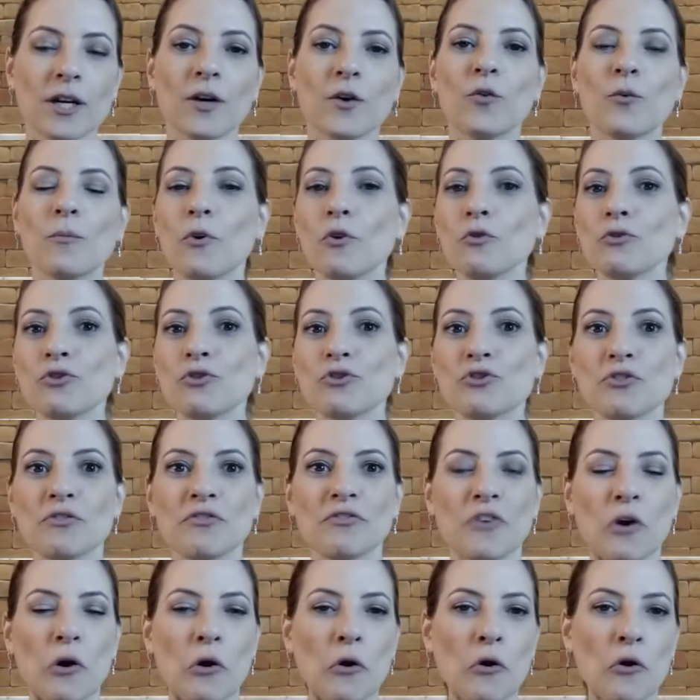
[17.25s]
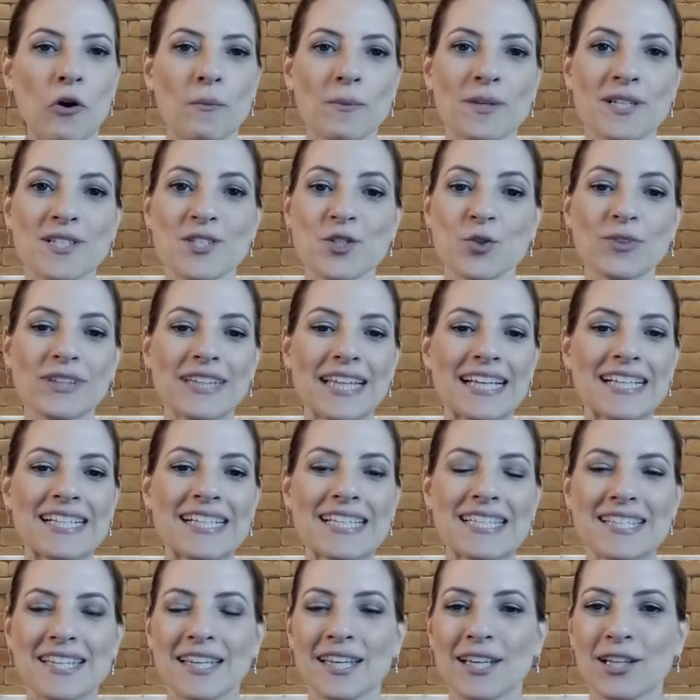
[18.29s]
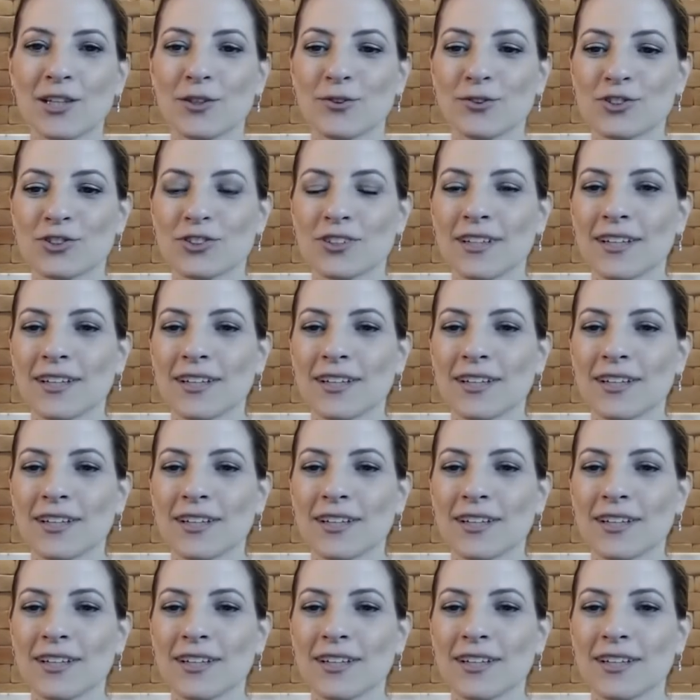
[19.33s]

um monte de formas e utensílios